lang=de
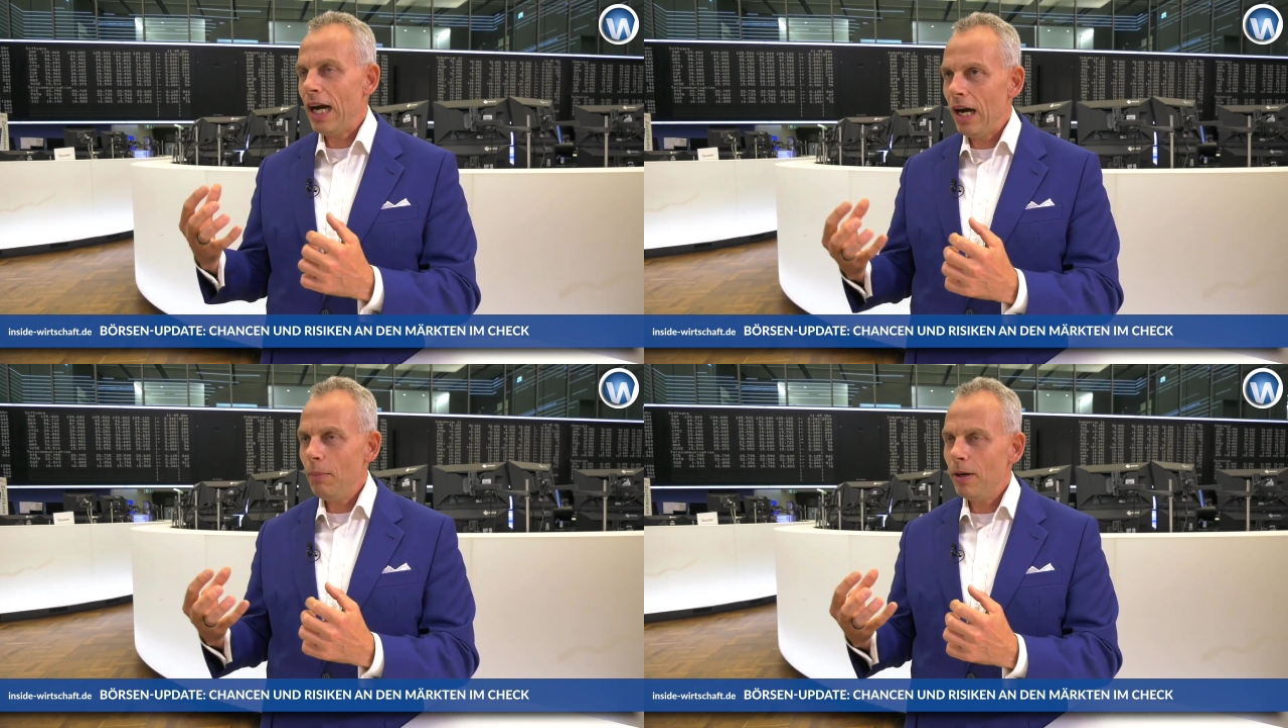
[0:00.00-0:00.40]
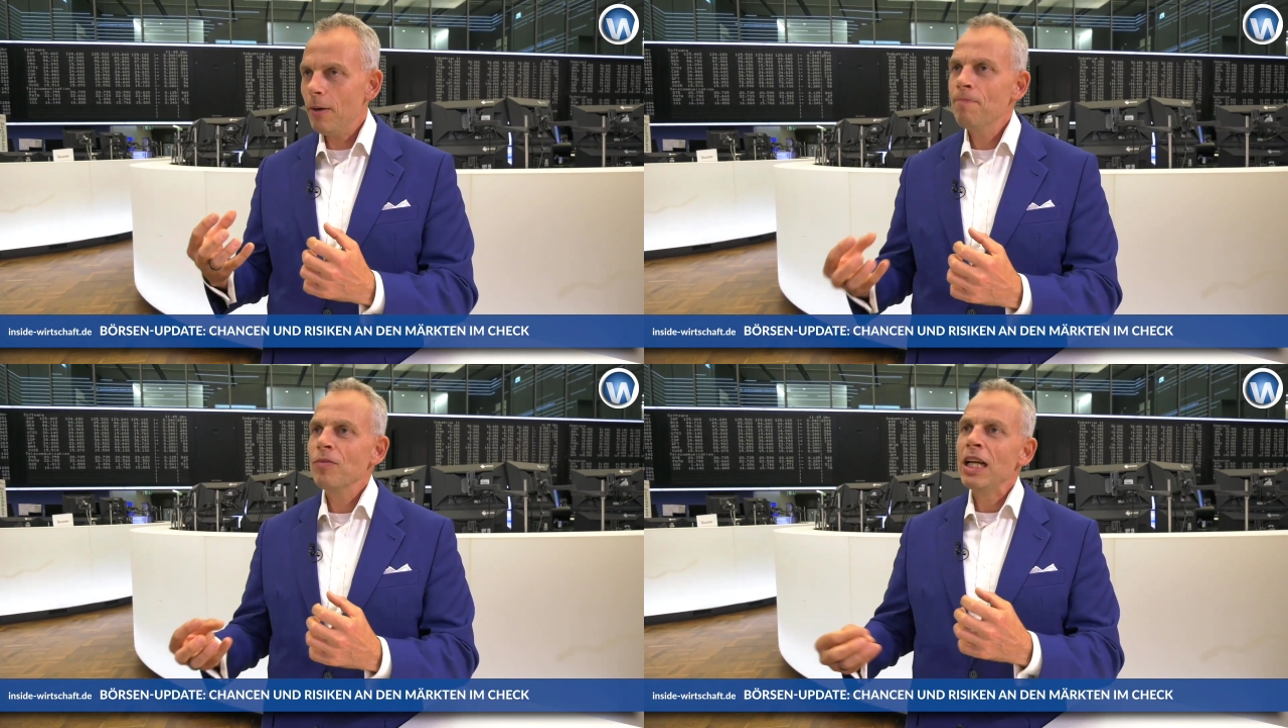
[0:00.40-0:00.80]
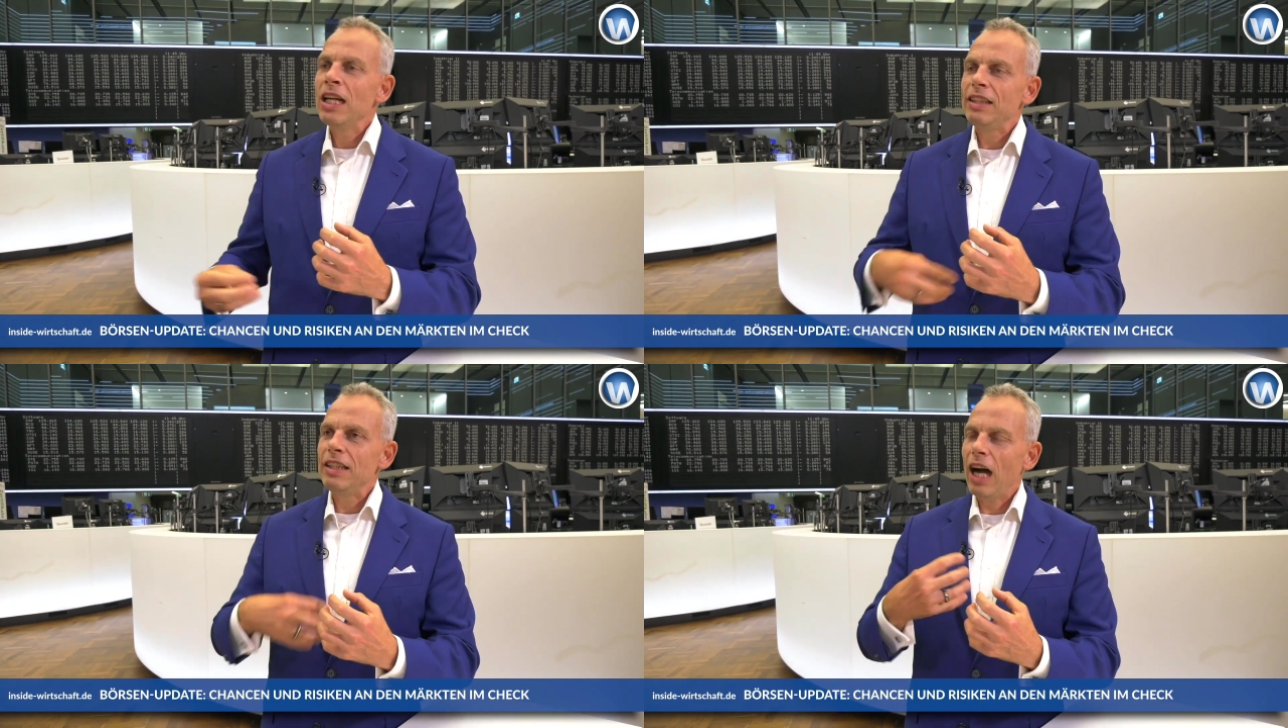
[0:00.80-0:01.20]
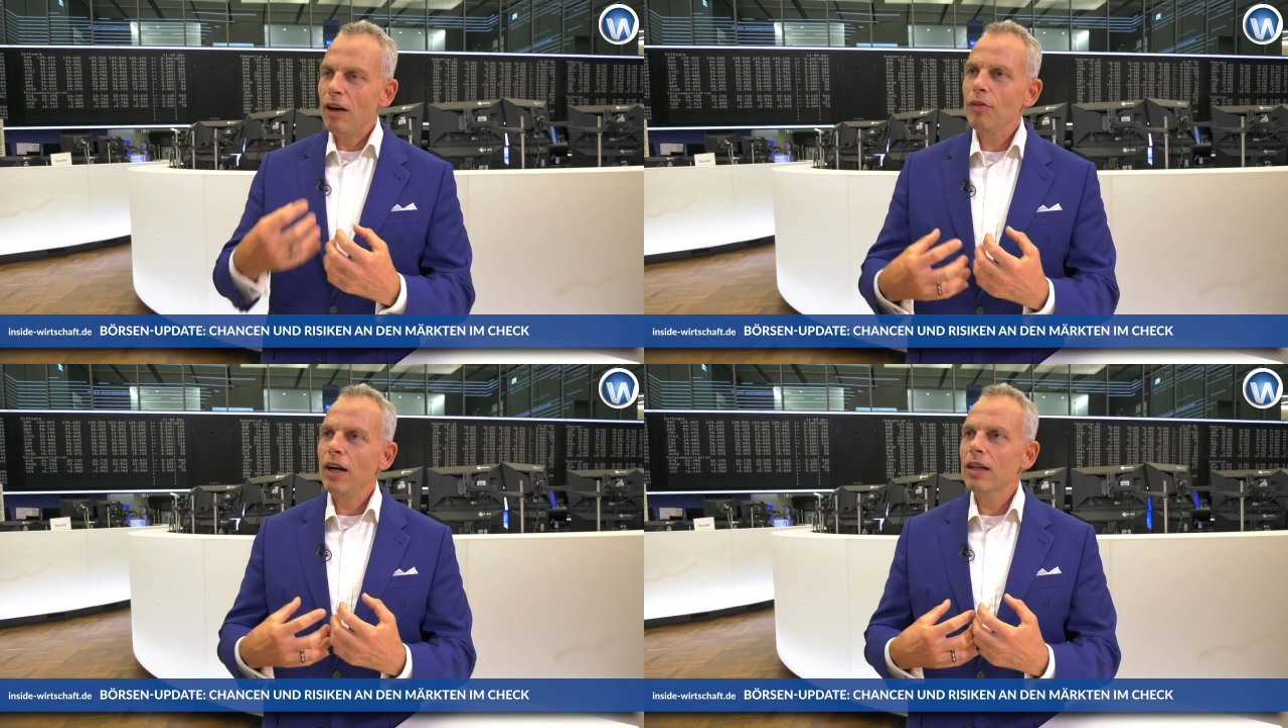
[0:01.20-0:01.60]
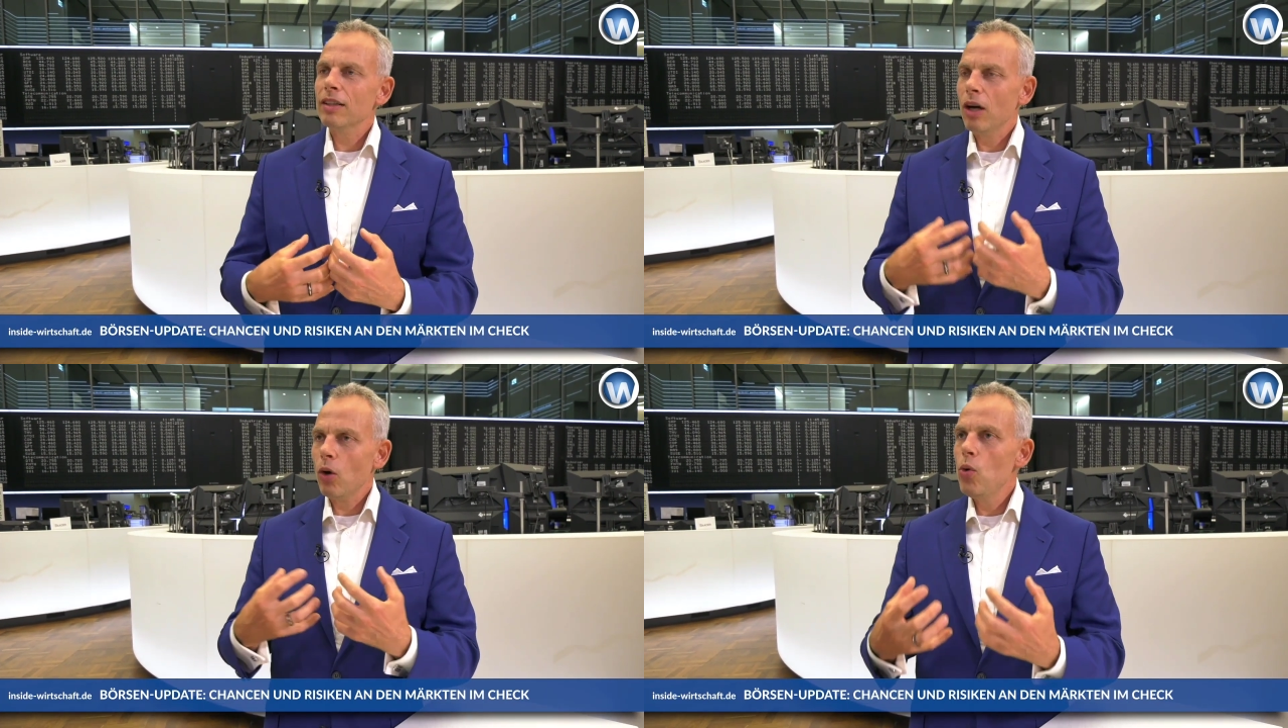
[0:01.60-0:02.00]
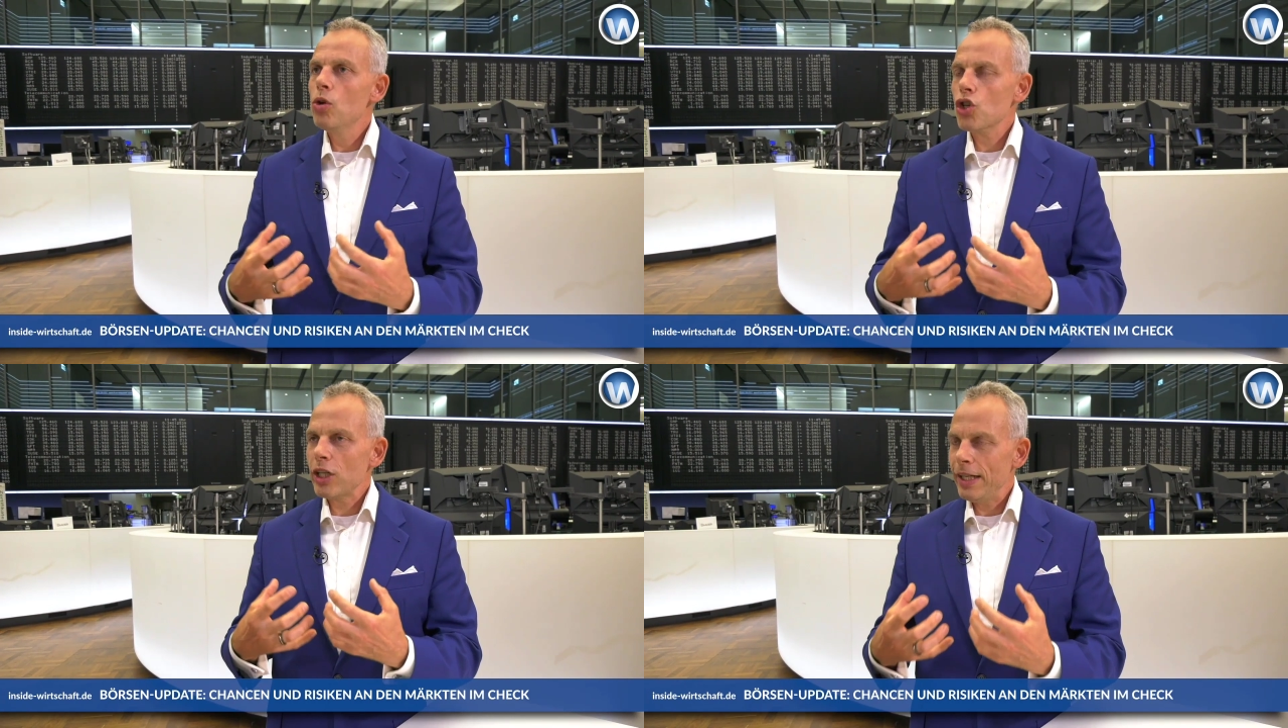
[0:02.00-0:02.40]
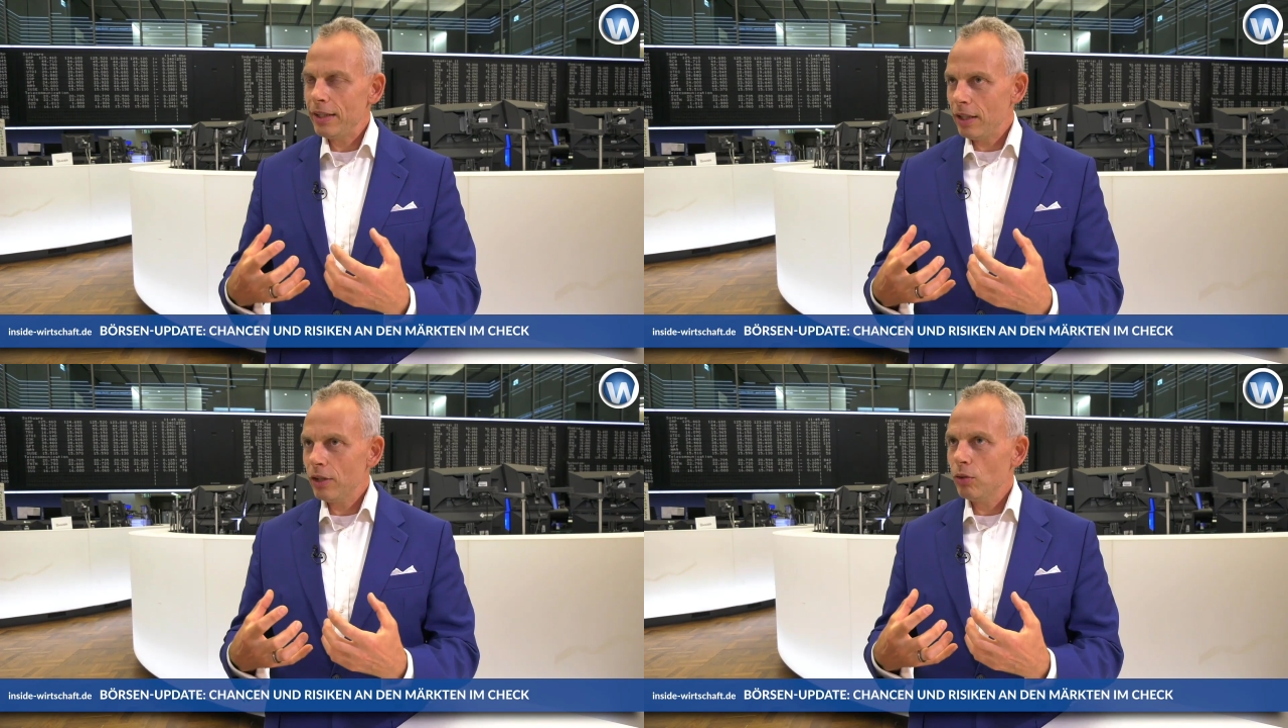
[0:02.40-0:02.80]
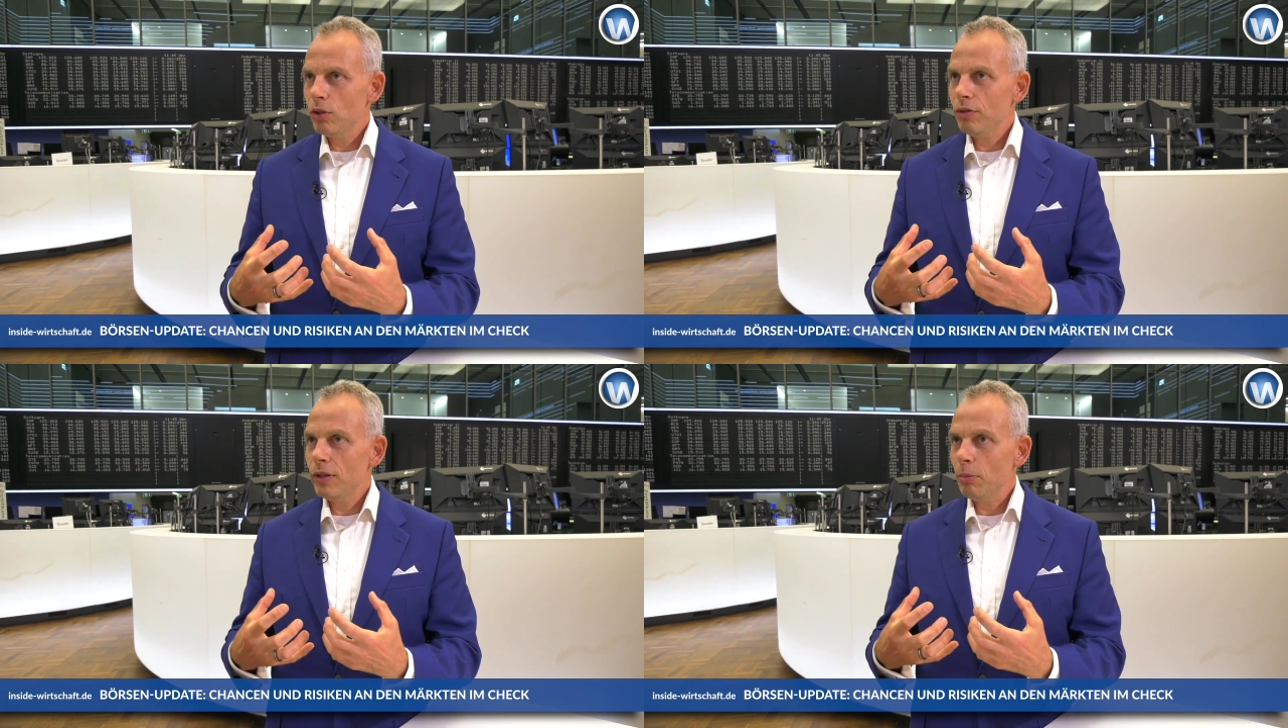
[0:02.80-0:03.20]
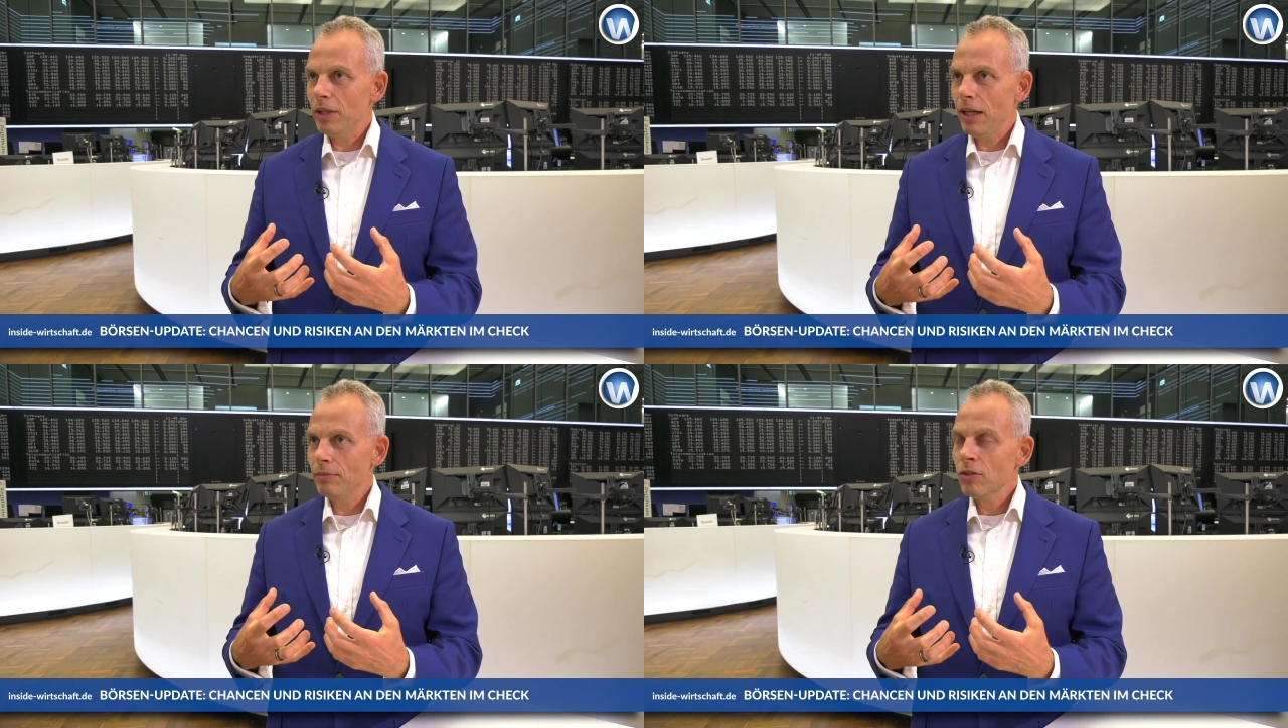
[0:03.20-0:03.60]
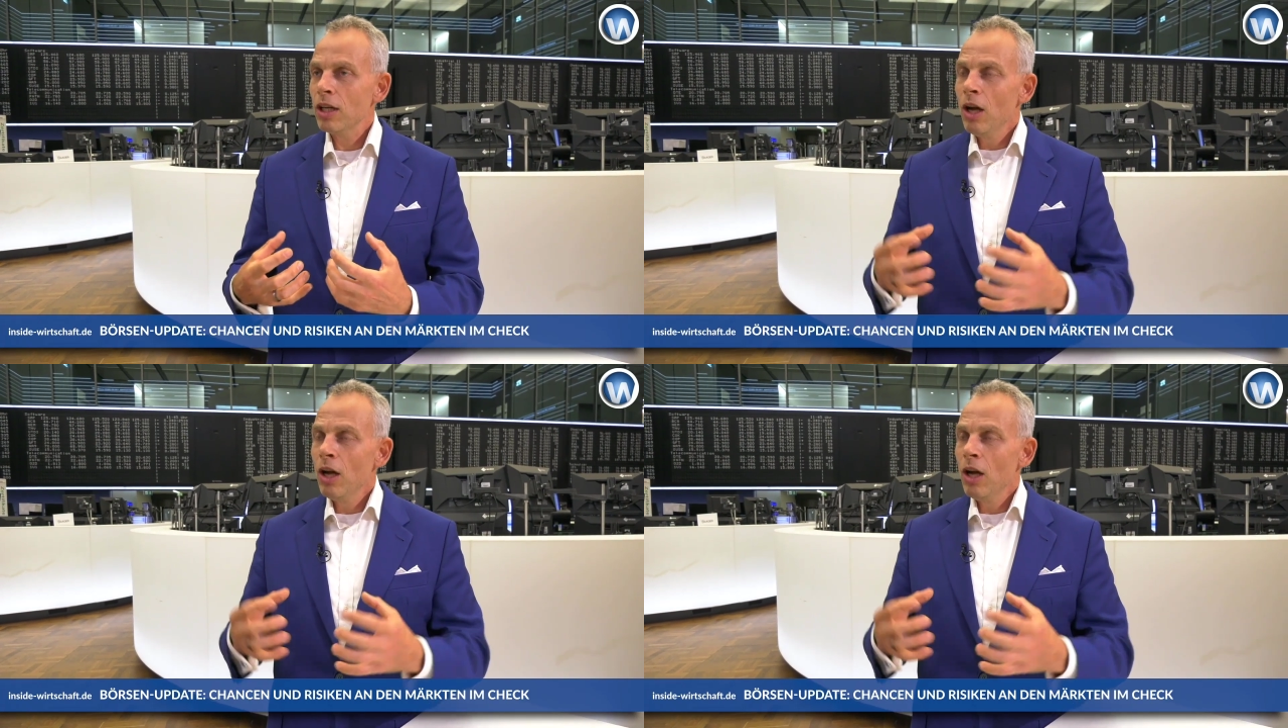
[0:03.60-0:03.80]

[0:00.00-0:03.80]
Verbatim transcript: aber die Nachfrage nach Öl steigt dann natürlich wieder mit an.